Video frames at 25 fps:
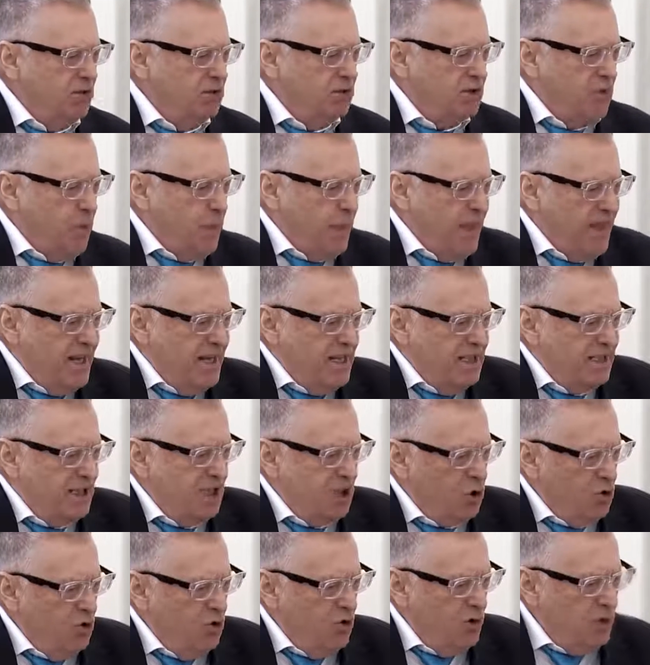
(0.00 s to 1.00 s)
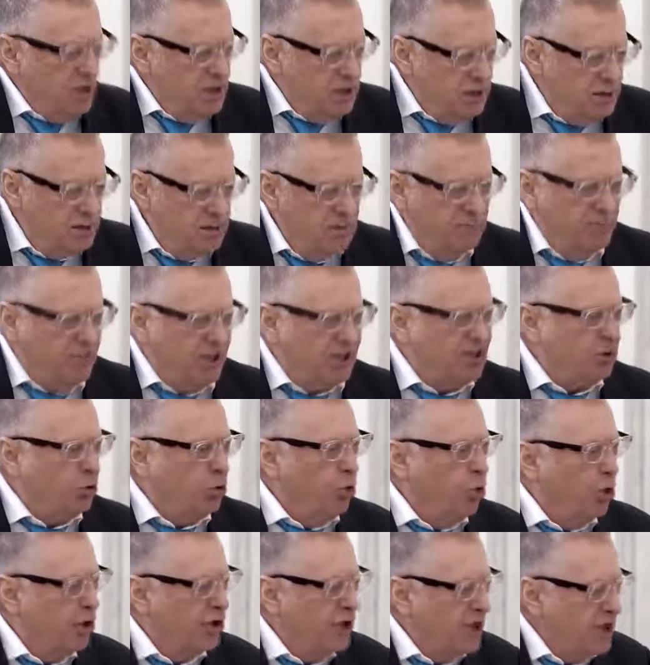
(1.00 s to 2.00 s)
вот такого
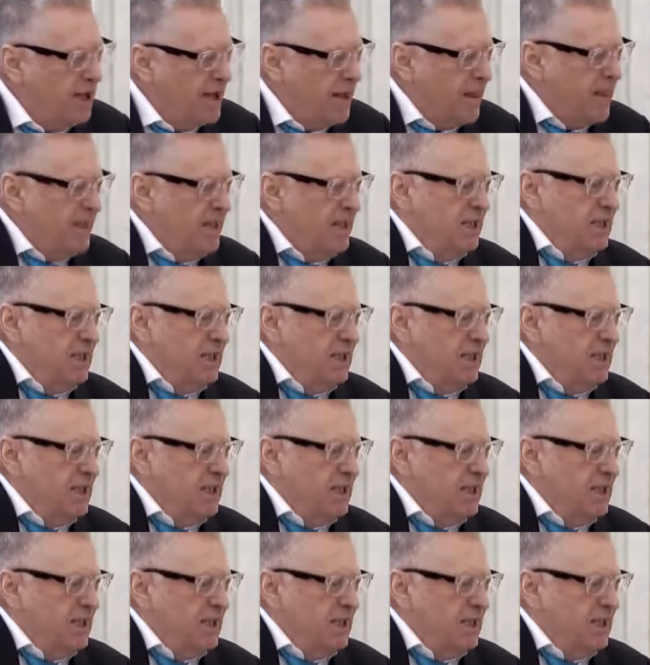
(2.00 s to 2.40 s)
подхода,